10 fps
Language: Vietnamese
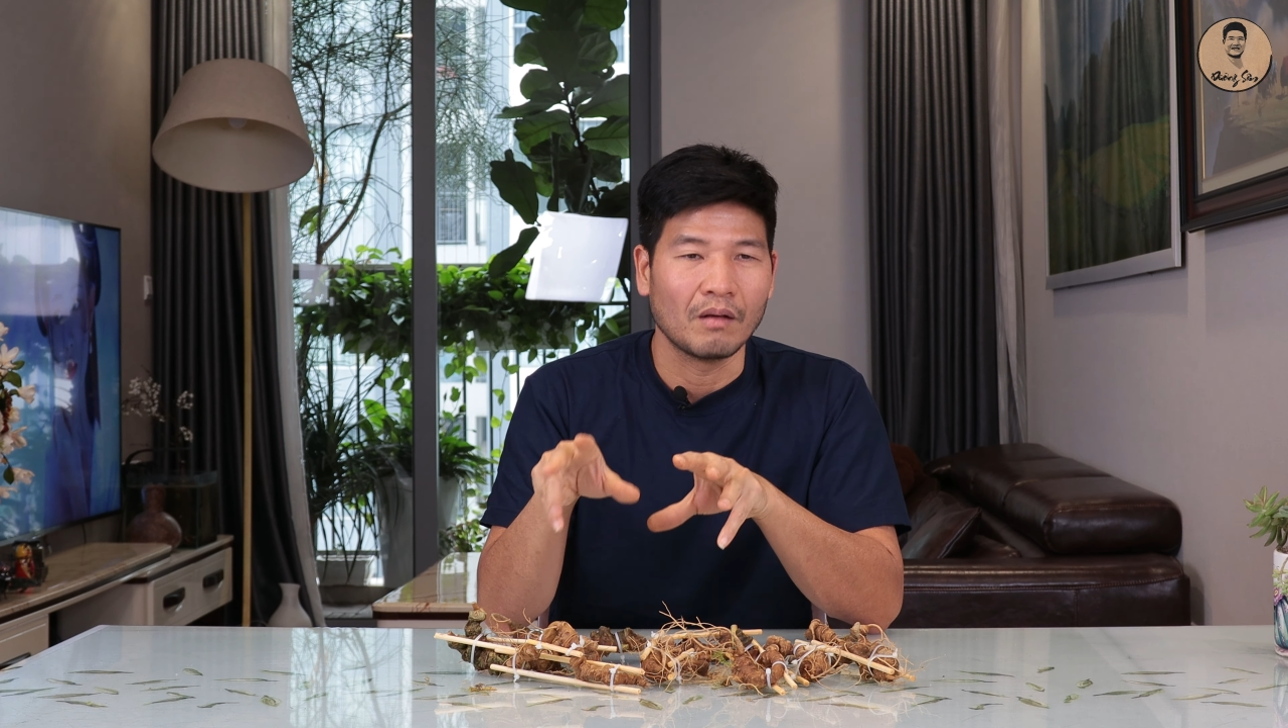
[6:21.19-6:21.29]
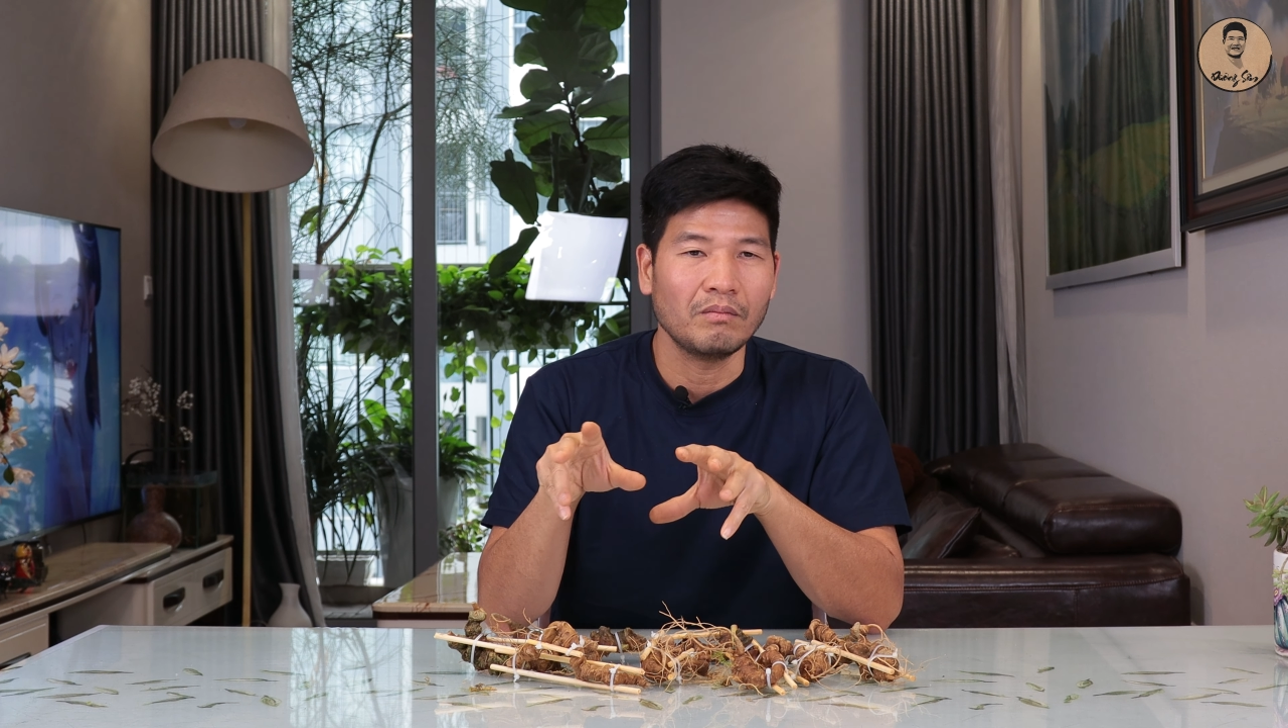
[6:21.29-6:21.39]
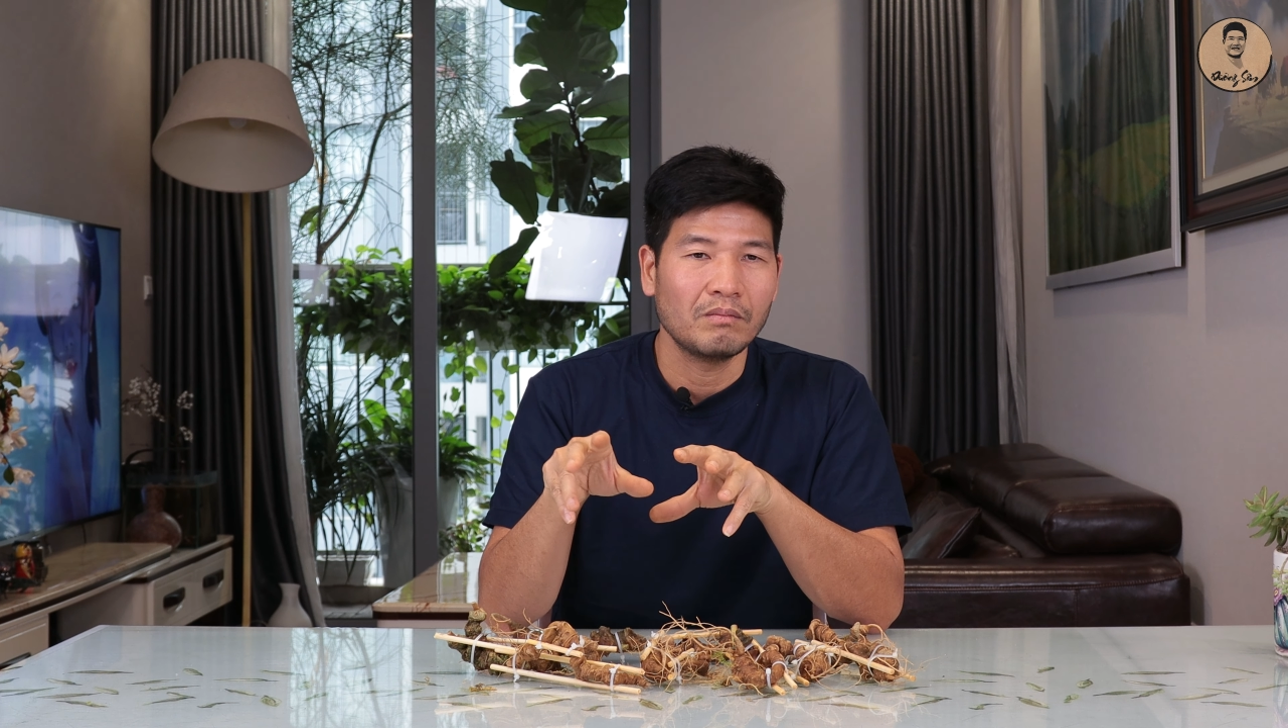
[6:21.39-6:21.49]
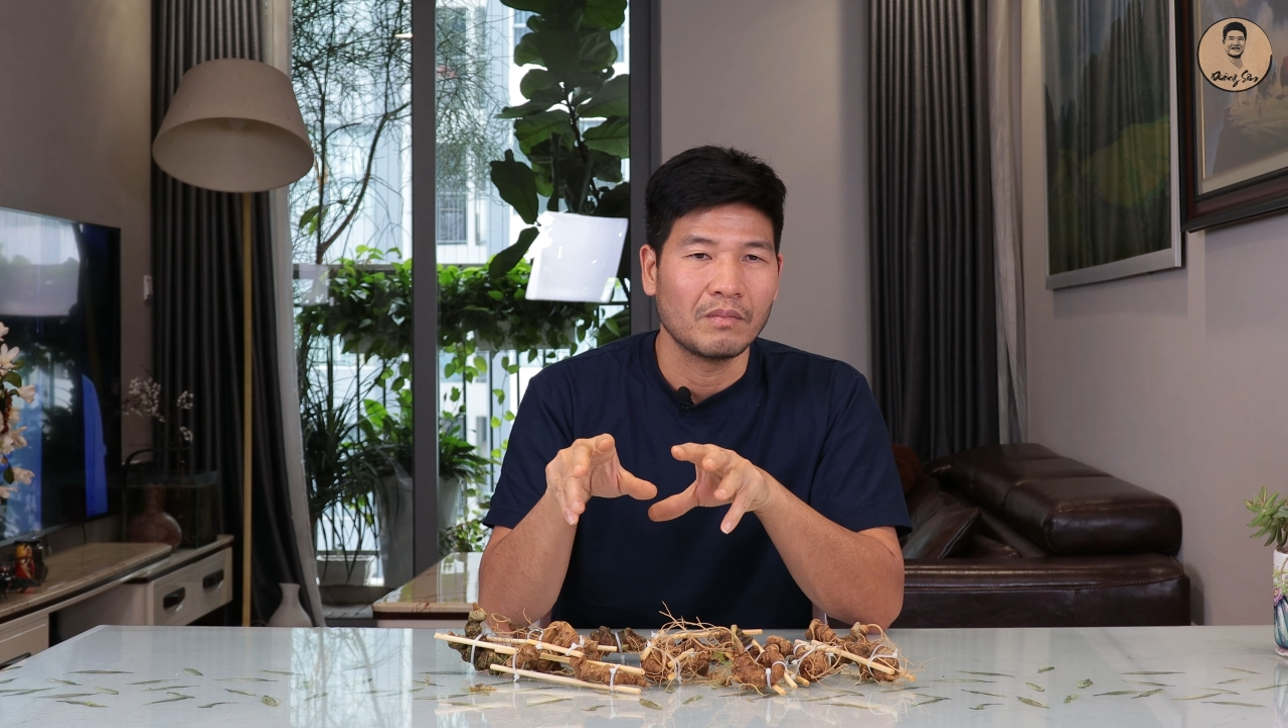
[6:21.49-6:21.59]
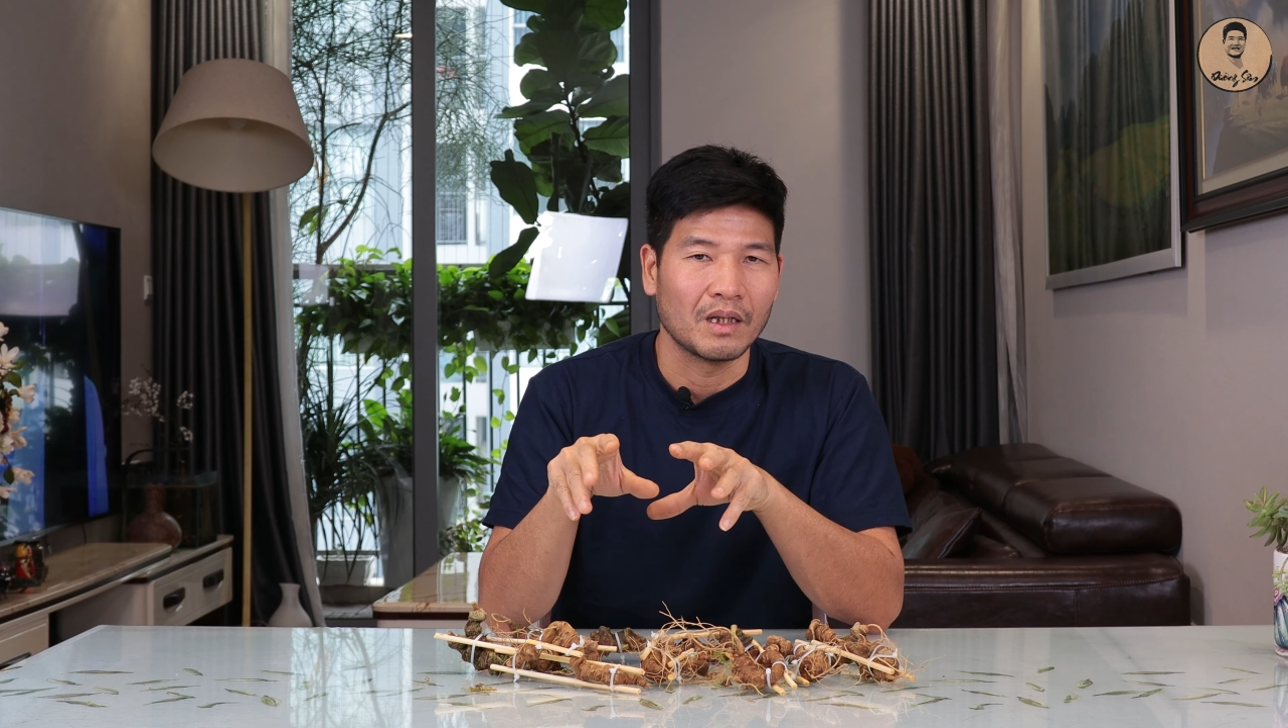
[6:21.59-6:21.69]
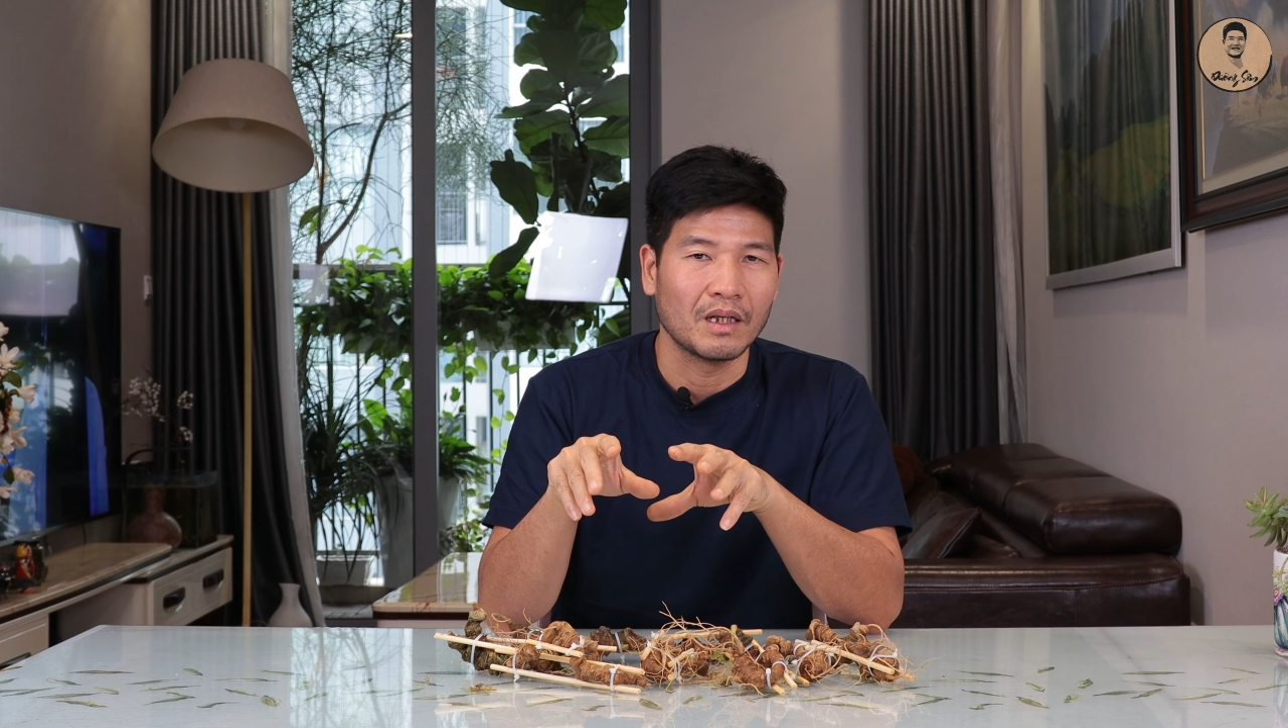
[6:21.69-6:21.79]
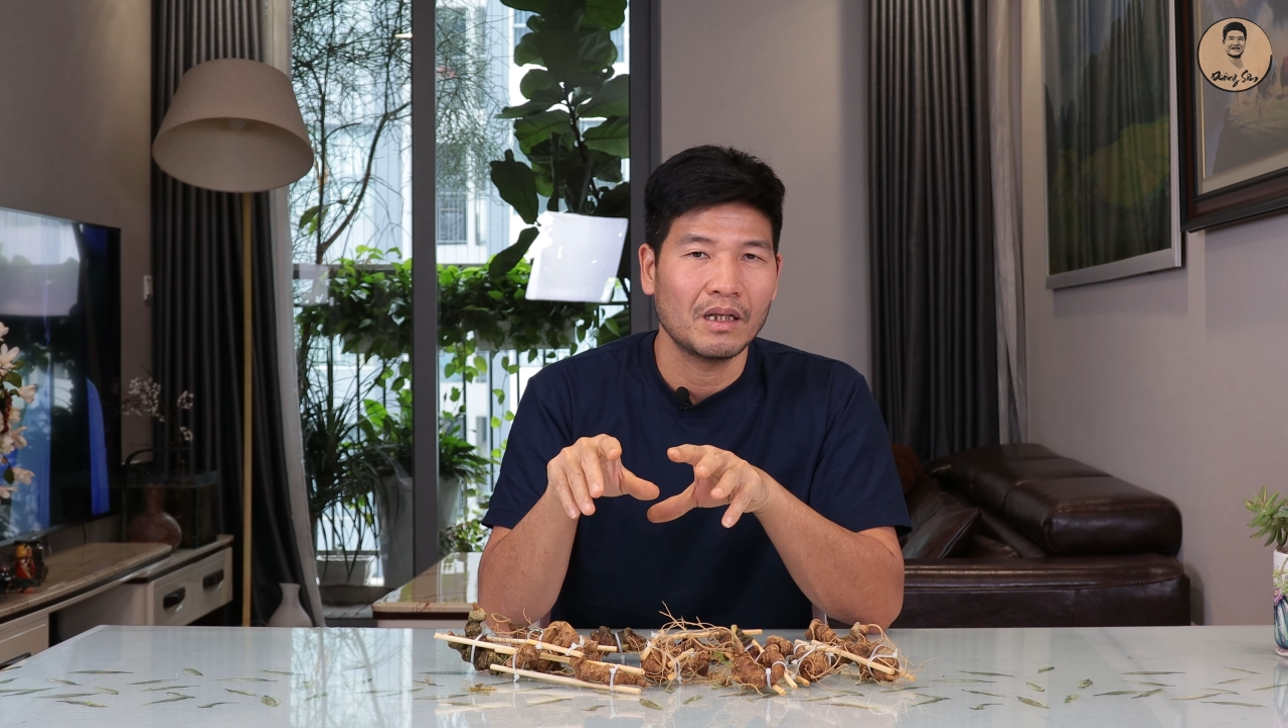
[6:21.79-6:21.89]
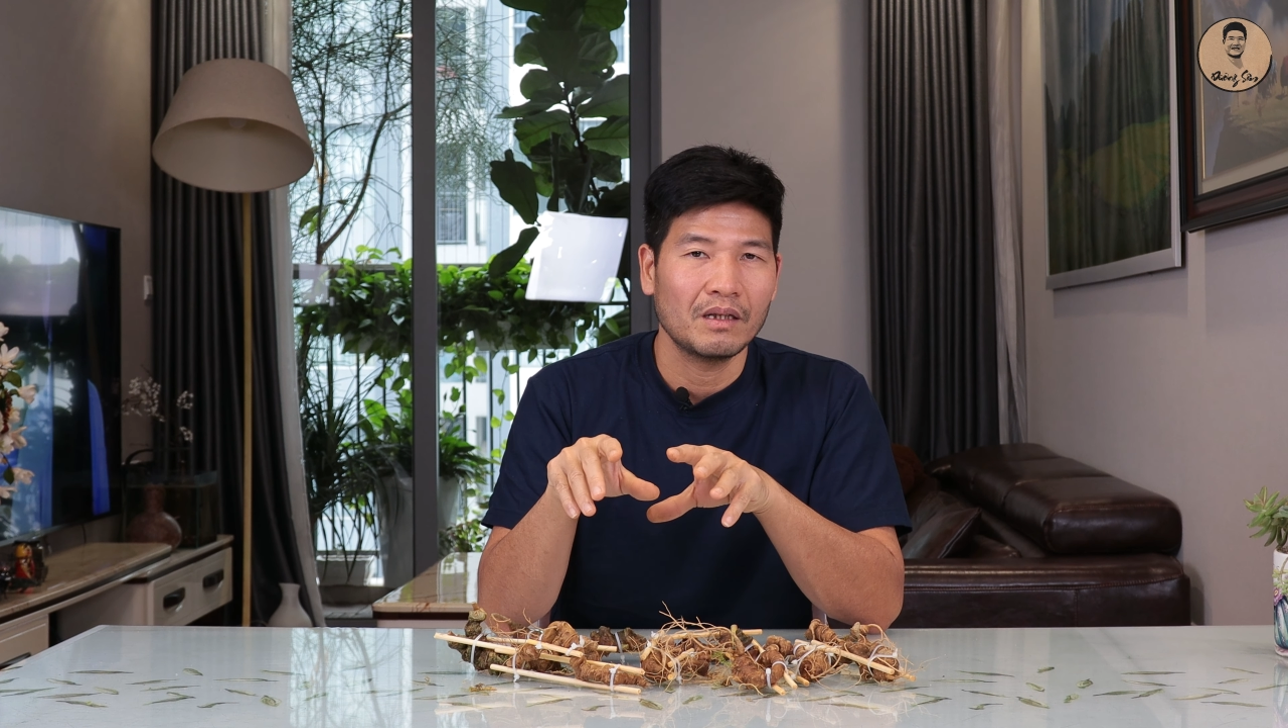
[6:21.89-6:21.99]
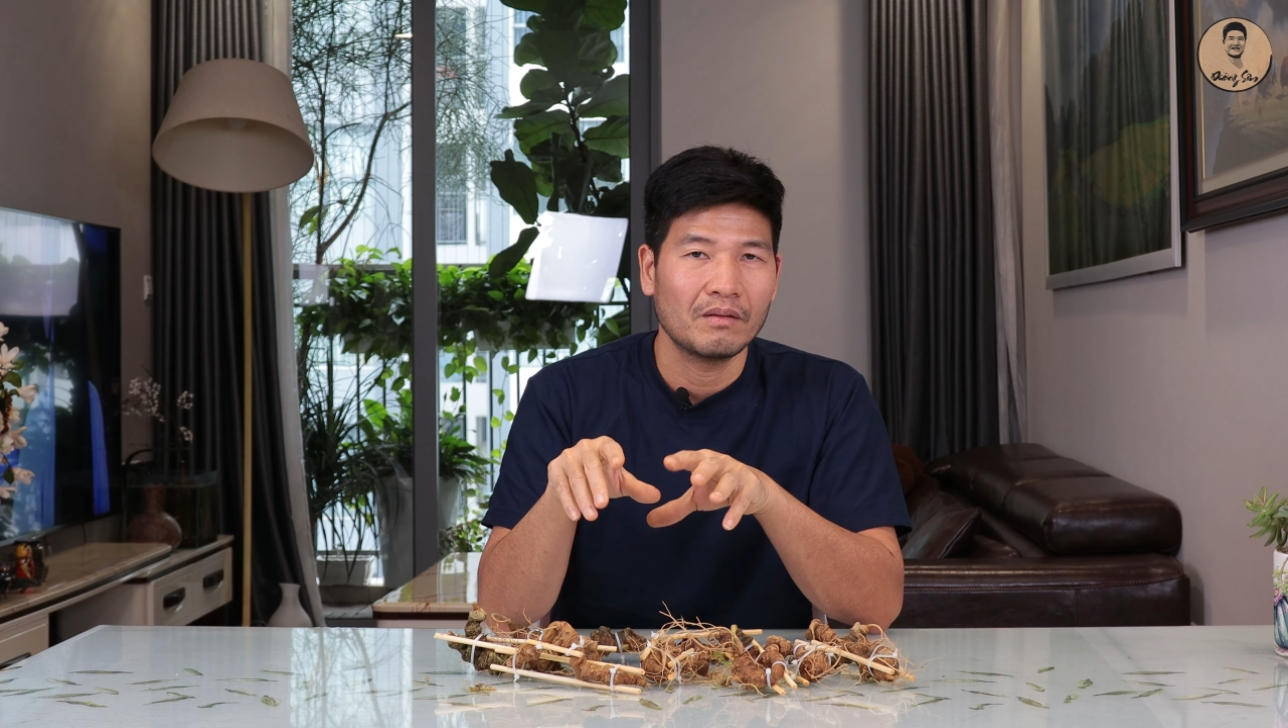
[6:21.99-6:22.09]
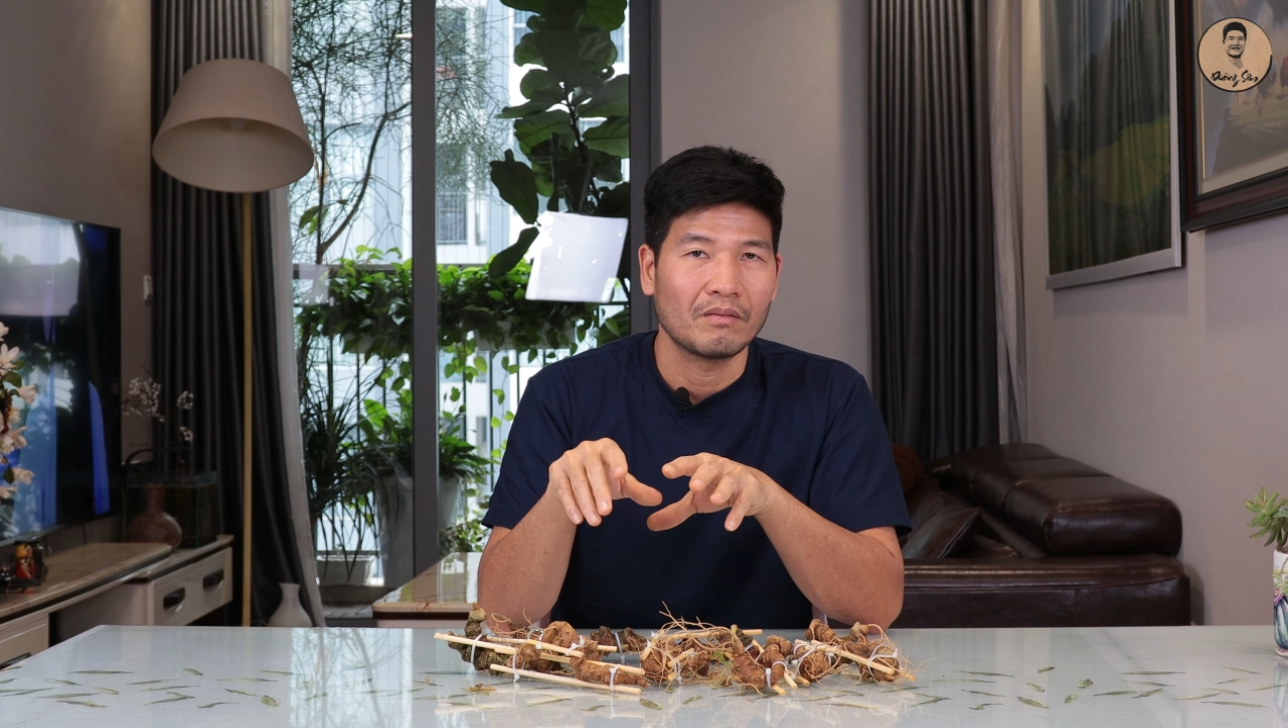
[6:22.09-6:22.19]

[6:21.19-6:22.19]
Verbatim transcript: giống. Đấy.